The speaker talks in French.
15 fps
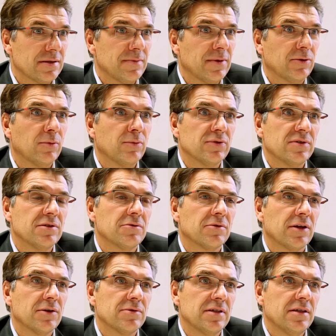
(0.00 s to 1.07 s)
se mettre en position
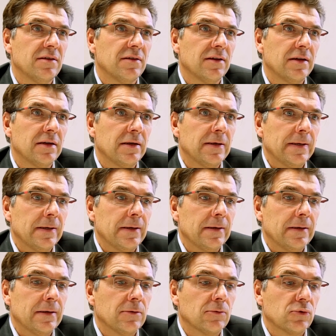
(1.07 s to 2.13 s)
de réussite.
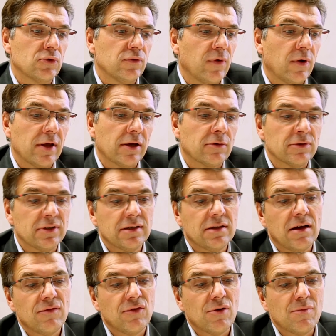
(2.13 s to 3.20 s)
Donc souvent, les
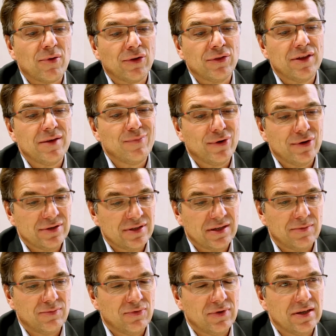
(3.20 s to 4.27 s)
candidats veulent prendre des
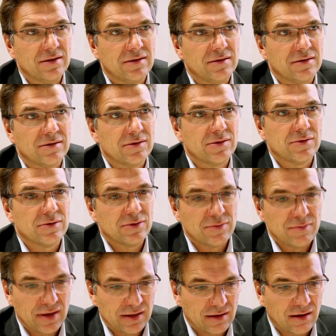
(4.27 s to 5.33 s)
postes et puis euh,
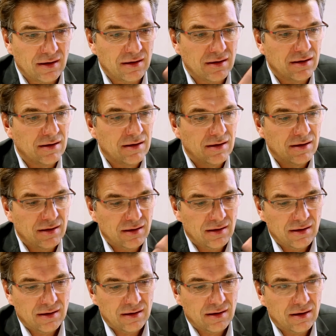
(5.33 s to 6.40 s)
se, mettre
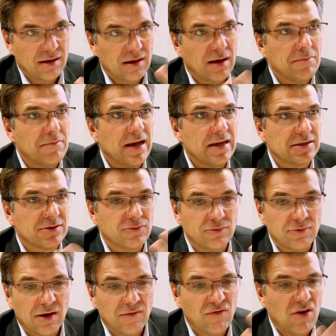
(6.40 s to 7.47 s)
un, masque
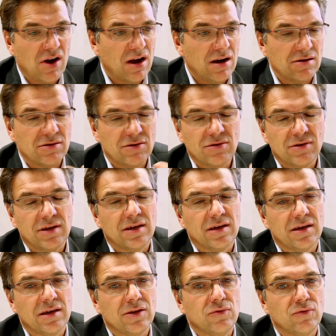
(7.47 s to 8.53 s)
ou un voile. Euh,
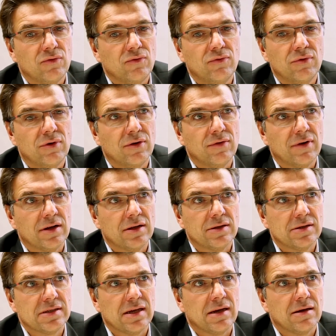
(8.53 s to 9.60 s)
et, du coup, voilà,
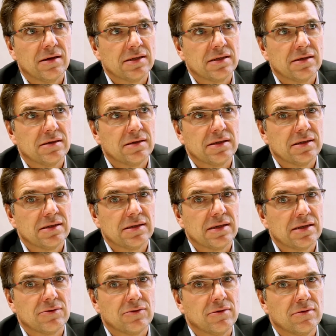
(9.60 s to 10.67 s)
ça,
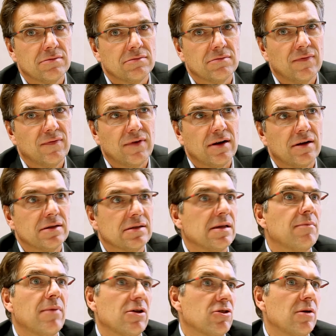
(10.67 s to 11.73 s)

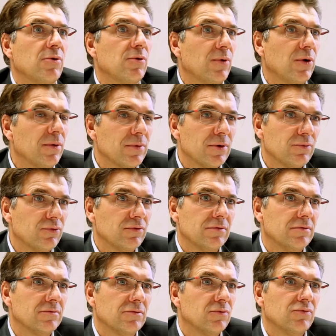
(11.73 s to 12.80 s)
ça, marche un moment, mais
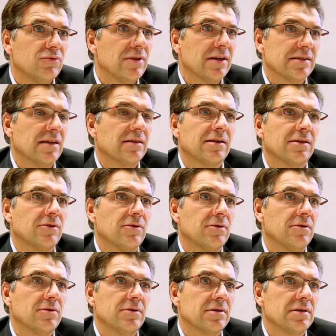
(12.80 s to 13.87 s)
au bout d'un certain temps,